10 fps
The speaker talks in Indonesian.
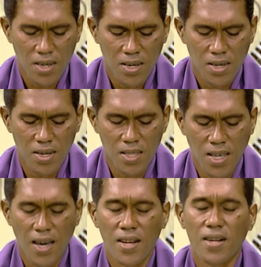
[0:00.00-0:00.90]
ita
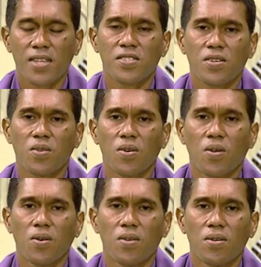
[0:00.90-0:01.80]
hari rasik
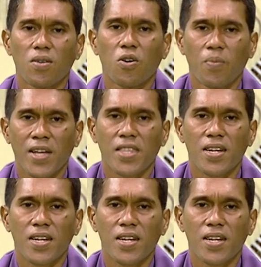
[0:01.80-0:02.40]
homatan.